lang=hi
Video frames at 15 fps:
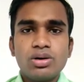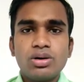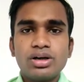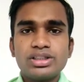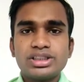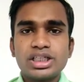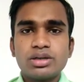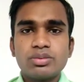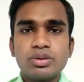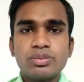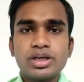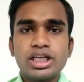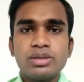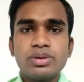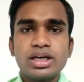और चैनल पर
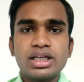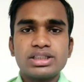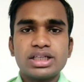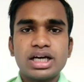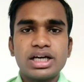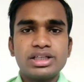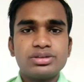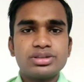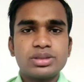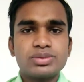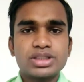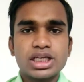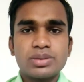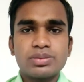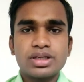पहली बार आए तो
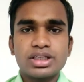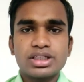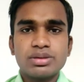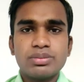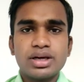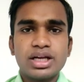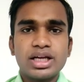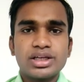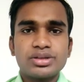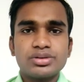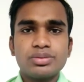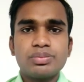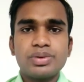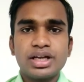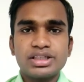सब्सक्राइब करके बेल आइकन
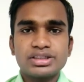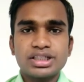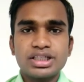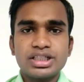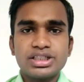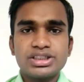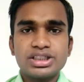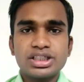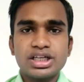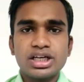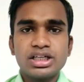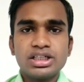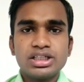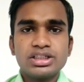को प्रेस कर लीजिएगा